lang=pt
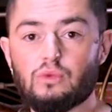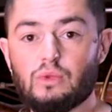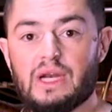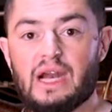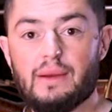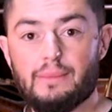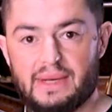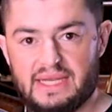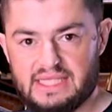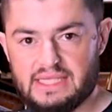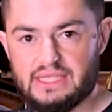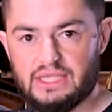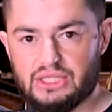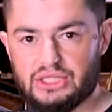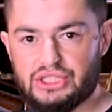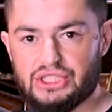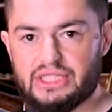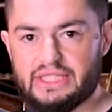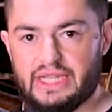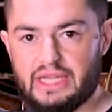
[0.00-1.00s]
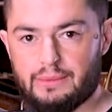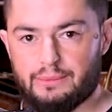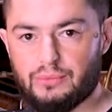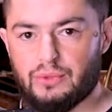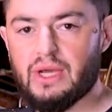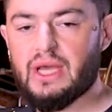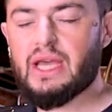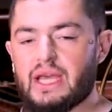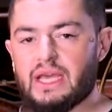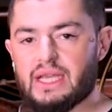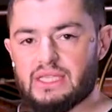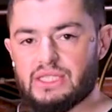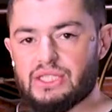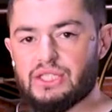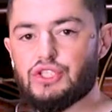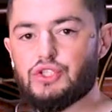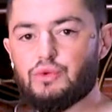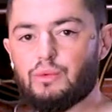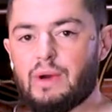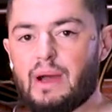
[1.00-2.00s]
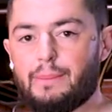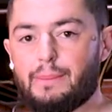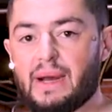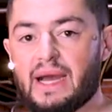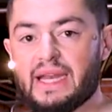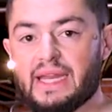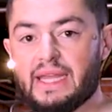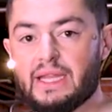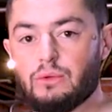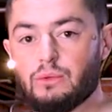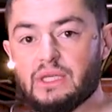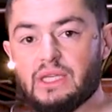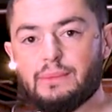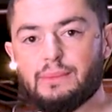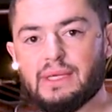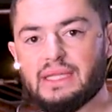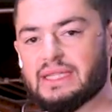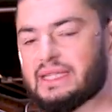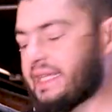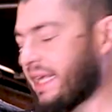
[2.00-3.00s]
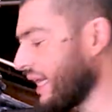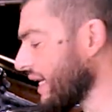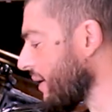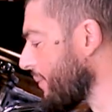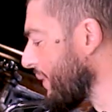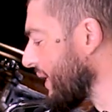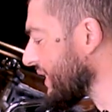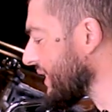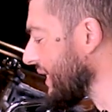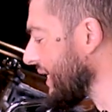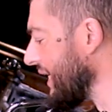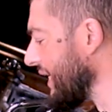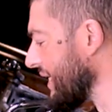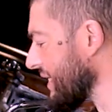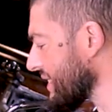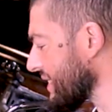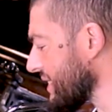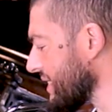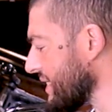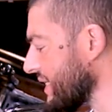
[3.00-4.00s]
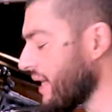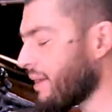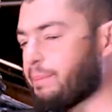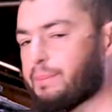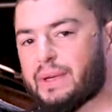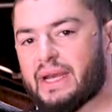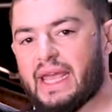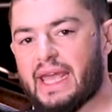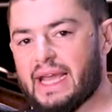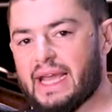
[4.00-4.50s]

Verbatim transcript: durar bastante tempo. Existe um aparelho que mantém a bateria sempre